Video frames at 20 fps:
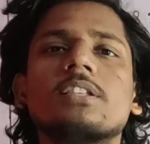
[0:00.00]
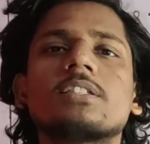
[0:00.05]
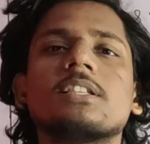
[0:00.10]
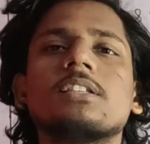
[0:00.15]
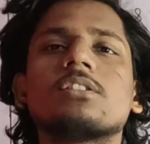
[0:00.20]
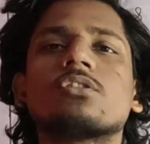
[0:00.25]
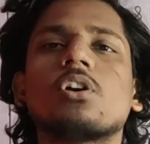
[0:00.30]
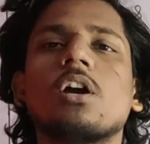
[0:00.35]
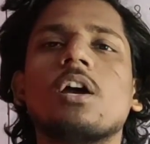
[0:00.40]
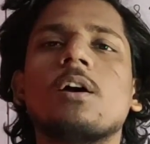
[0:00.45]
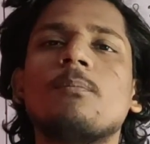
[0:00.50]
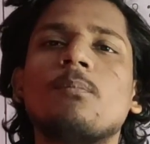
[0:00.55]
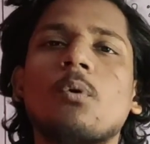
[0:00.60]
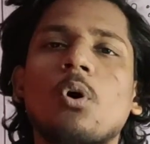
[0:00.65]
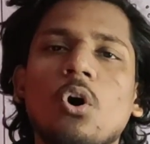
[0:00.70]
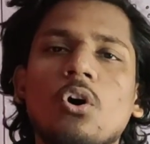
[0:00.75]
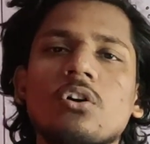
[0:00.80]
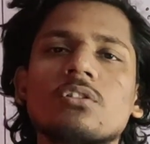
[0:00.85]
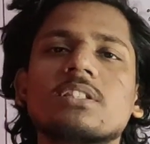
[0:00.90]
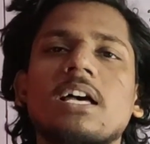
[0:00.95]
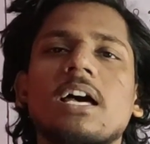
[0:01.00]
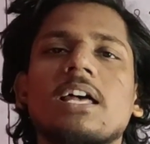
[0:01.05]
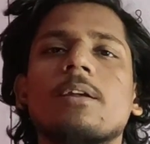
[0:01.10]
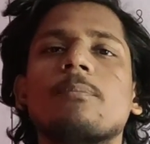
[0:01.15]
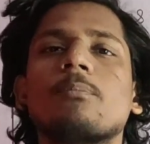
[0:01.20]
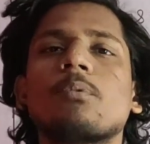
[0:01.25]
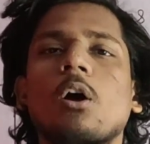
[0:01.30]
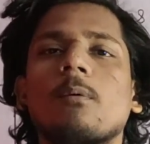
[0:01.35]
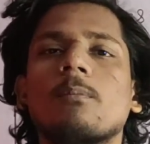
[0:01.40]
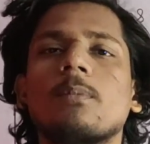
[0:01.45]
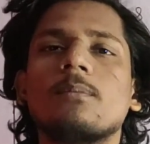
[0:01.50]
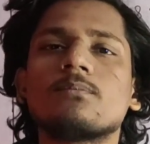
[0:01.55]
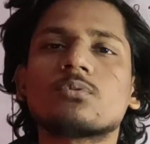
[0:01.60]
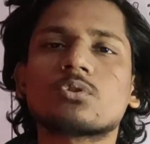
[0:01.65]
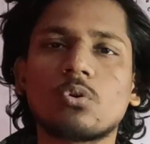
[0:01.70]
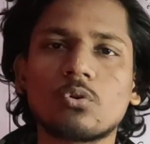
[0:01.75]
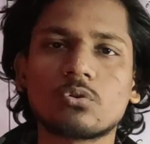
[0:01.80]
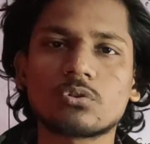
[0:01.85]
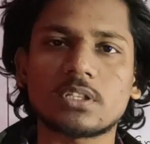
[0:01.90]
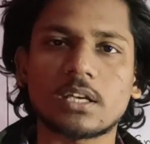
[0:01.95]
इससे जो है बहुत सारे
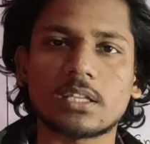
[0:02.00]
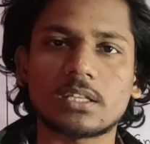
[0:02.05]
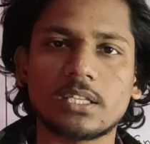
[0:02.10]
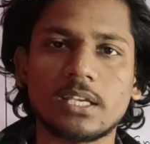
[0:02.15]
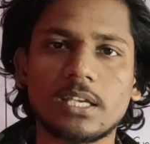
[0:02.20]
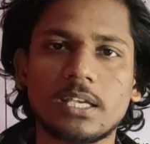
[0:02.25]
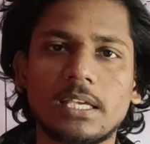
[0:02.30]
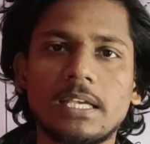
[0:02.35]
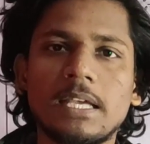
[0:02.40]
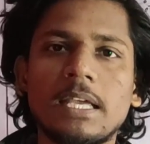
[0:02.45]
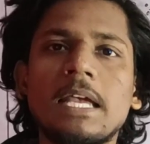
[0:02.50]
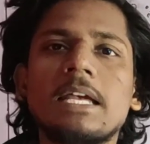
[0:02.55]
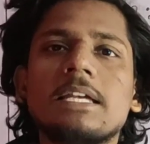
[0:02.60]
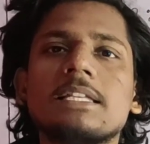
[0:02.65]
प्रॉब्लम्स हो सकते हैं